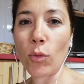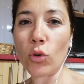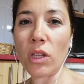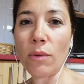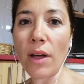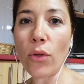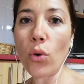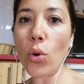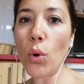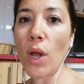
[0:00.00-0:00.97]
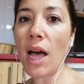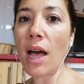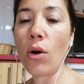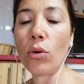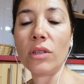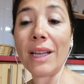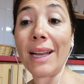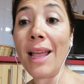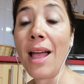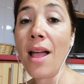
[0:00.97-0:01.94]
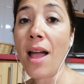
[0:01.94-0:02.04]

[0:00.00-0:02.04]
motivadora o tal.